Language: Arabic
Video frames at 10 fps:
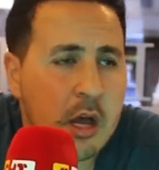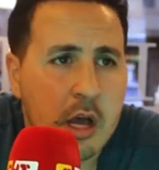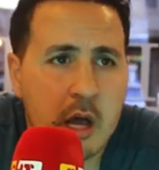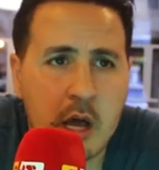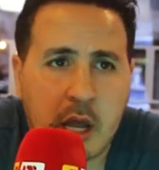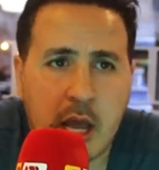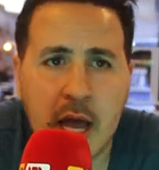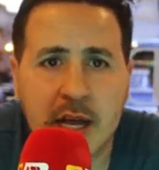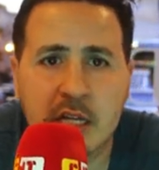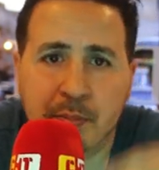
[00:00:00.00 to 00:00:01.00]
آه،
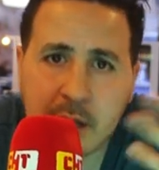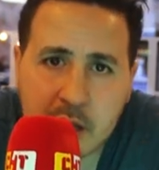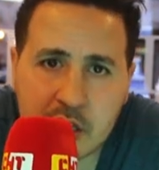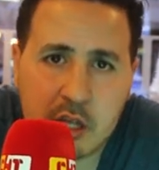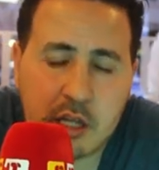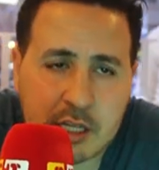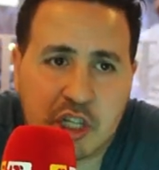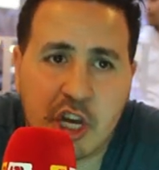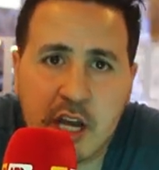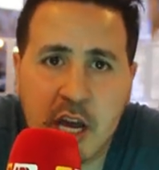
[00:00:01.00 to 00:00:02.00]
قان خاص باللي
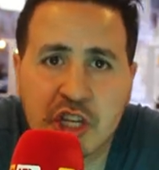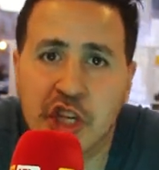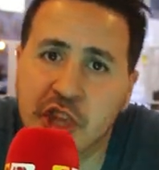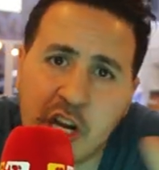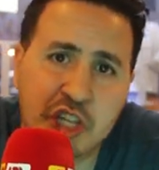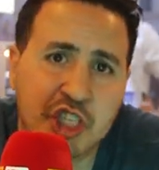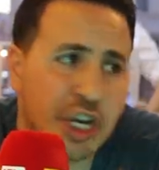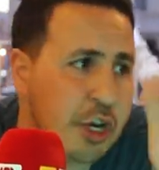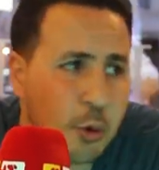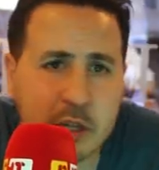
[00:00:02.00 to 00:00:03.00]
تكشن حاجه
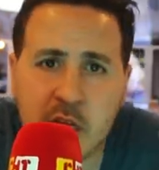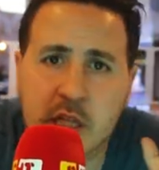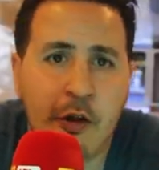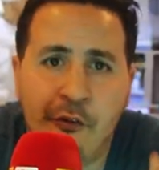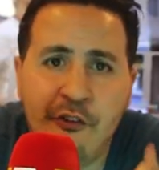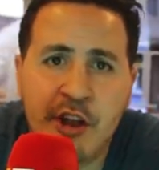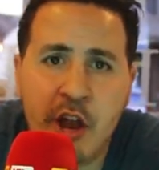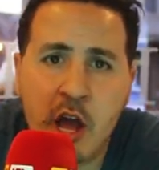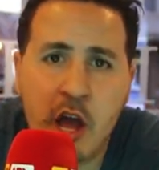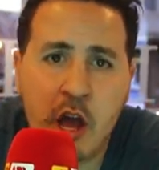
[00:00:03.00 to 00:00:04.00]
حاجتني واتيتك
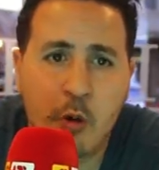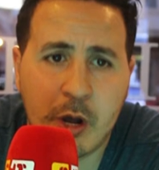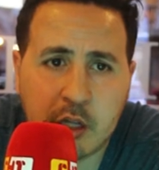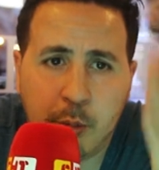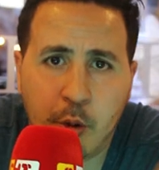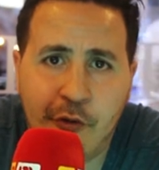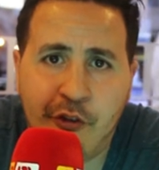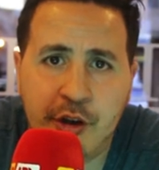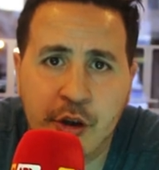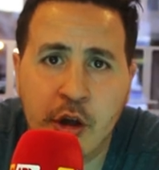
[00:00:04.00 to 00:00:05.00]
الفنان ويتقبل
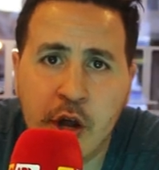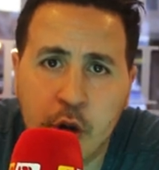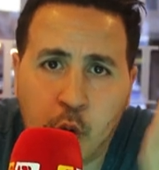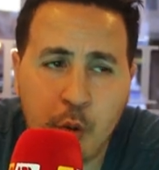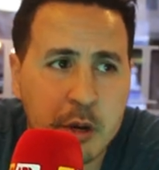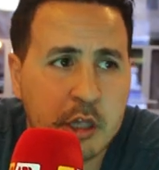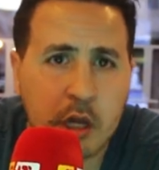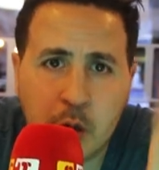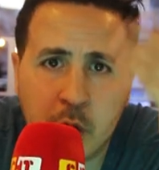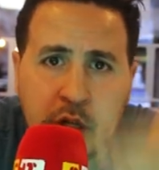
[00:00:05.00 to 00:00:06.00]
الفن
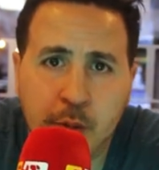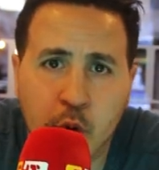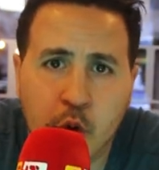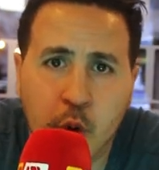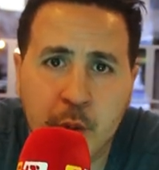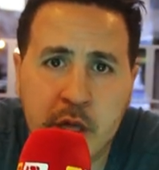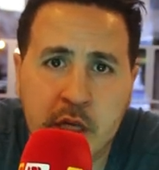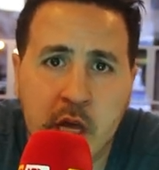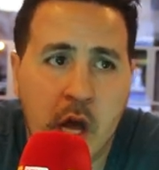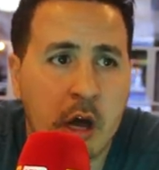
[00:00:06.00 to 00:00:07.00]
الكوميدي ويتقبل
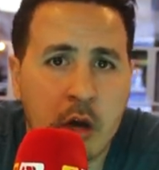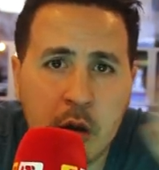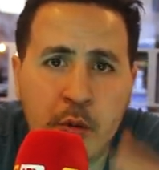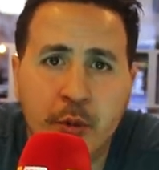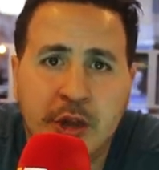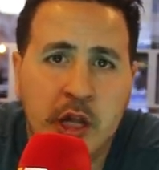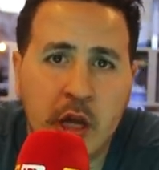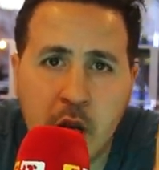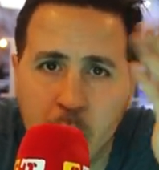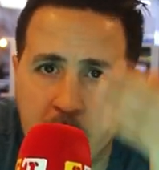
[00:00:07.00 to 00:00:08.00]
الكوميديا
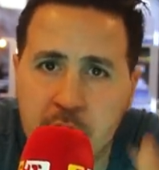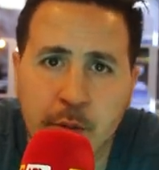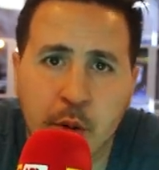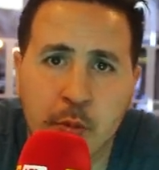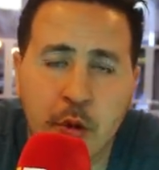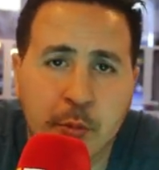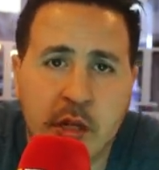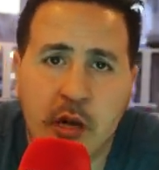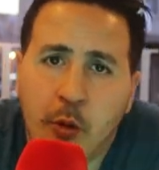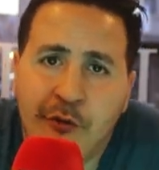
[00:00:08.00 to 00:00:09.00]
الممثل ويعني بود
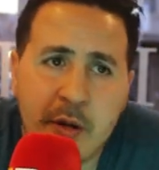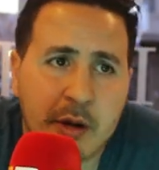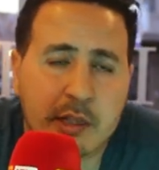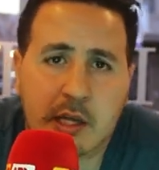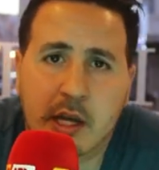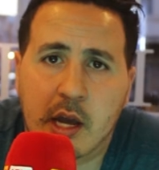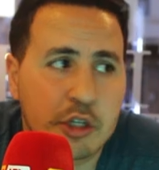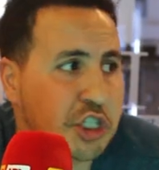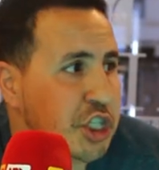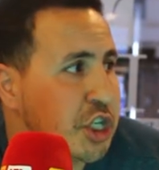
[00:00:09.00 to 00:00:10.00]
الممثل وفهم غدكاه
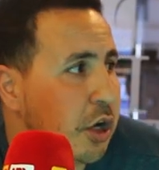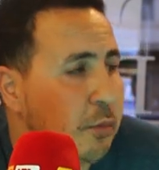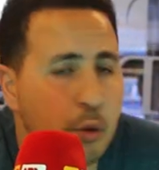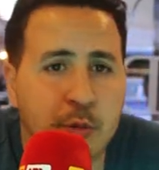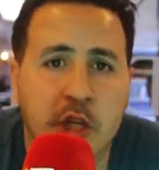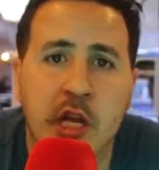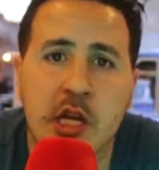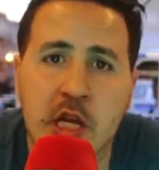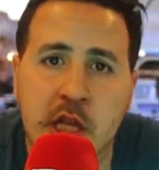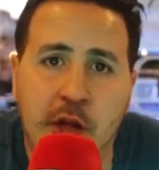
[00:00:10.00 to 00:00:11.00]
شنو الممثل
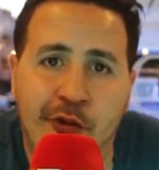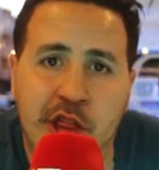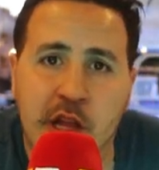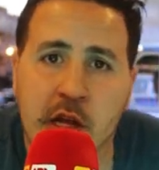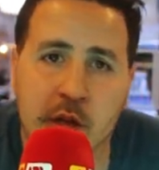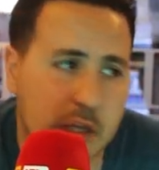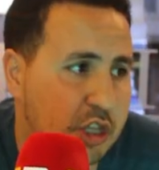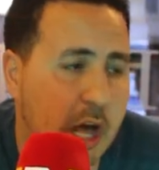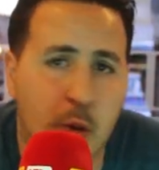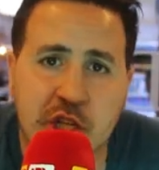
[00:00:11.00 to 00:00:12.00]
هي تفقد
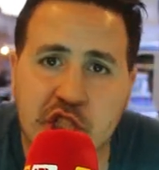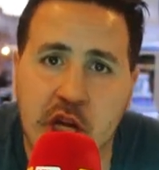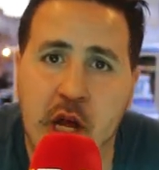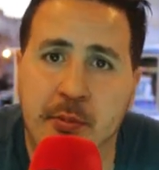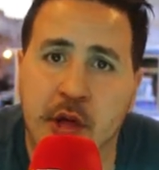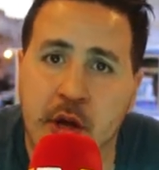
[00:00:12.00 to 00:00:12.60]
طاوان الشعب